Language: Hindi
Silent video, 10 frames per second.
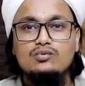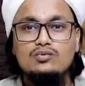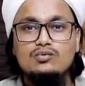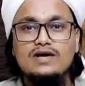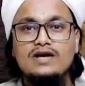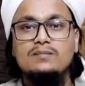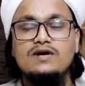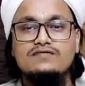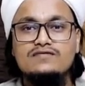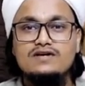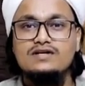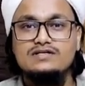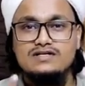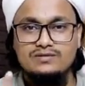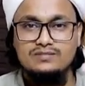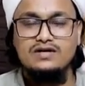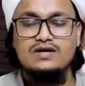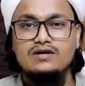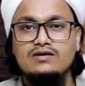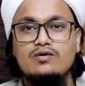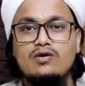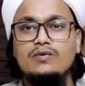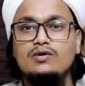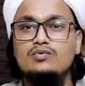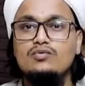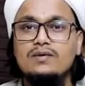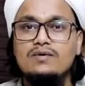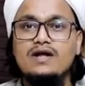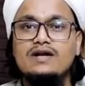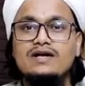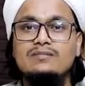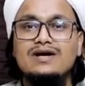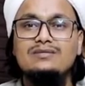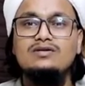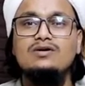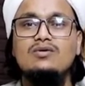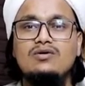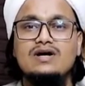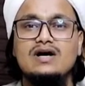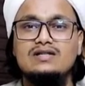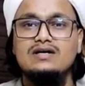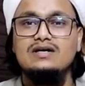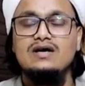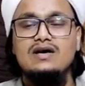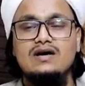कूड़े बड़ी फ़िक्र के साथ पका रहे हैं और फिर कूड़े बनाने के बाद भी ये कौन खाता है